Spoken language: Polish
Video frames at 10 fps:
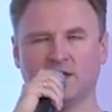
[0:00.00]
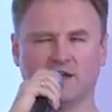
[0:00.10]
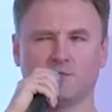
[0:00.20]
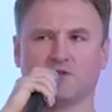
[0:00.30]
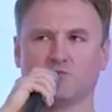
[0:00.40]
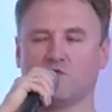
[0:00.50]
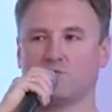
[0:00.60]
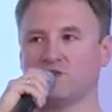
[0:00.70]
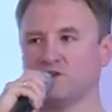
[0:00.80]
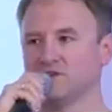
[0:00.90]
Chyba to była
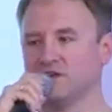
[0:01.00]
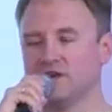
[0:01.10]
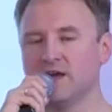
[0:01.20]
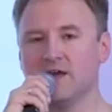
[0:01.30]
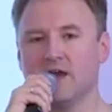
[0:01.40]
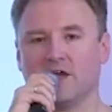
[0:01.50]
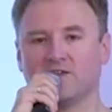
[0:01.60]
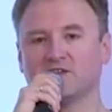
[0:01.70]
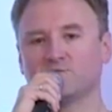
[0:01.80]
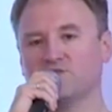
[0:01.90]
Monaliza. A
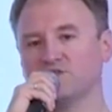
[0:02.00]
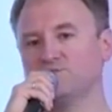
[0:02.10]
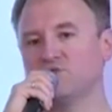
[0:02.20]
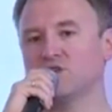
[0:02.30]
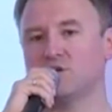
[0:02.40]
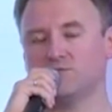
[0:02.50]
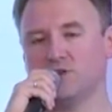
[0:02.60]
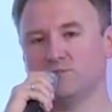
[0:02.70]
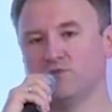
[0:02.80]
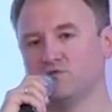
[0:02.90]
teraz prowadzi program
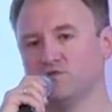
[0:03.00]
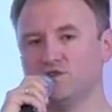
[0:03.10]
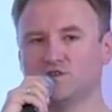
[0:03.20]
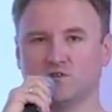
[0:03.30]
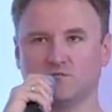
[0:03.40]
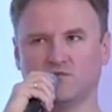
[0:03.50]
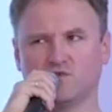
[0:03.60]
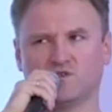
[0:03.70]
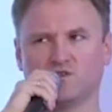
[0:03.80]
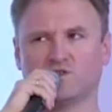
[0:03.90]
e,
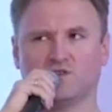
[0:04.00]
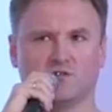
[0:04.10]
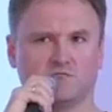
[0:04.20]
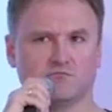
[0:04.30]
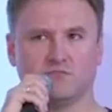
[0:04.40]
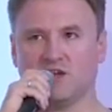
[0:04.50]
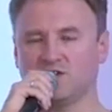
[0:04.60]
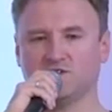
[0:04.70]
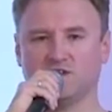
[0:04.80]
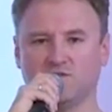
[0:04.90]
podróżniczo-turystyczno
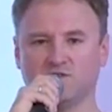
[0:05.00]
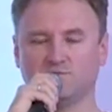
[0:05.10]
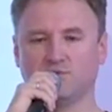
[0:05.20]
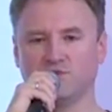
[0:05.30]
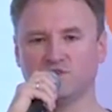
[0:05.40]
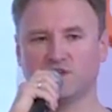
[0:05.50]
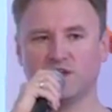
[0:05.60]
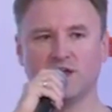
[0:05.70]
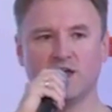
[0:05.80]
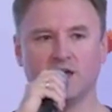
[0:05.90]
jakiejś telewizji
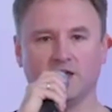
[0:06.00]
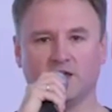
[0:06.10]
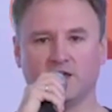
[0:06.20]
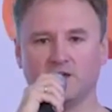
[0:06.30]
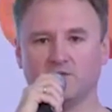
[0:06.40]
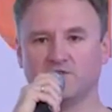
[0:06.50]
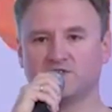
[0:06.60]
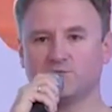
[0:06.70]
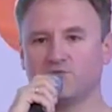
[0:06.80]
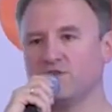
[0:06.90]
publicznej. E,
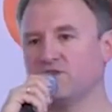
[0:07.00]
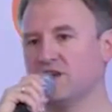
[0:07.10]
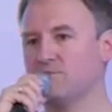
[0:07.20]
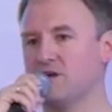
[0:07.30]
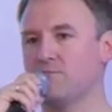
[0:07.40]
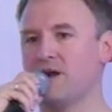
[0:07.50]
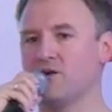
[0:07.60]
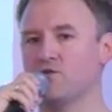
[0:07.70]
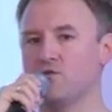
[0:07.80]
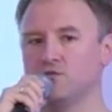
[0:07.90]
występuje w reklamach
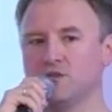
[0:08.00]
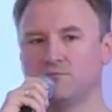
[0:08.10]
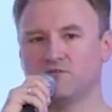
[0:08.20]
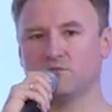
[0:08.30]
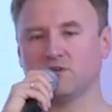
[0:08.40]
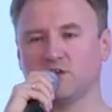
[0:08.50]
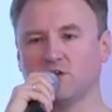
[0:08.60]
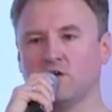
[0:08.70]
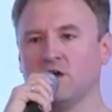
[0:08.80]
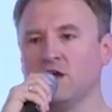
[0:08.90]
banku, nie powiem
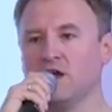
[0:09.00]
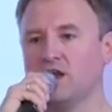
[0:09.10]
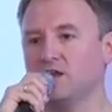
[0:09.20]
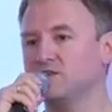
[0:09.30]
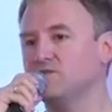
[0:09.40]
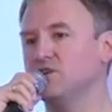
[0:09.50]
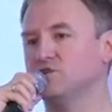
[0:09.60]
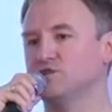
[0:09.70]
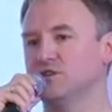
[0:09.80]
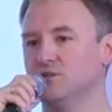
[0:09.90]
jakiego, ale jest
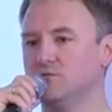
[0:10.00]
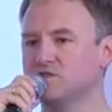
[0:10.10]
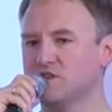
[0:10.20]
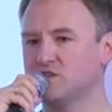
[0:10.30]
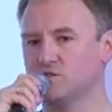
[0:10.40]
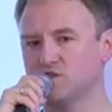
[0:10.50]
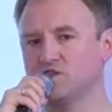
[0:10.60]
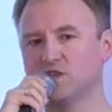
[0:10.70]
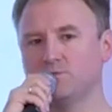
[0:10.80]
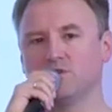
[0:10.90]
widoczny i dostaje to
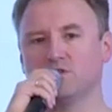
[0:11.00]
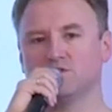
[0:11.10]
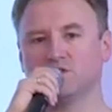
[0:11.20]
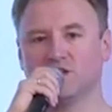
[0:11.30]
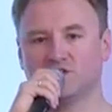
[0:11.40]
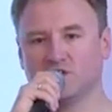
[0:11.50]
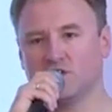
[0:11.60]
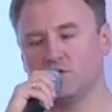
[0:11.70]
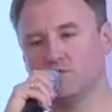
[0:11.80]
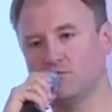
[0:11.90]
ciężkie pieniądze. Dlaczego?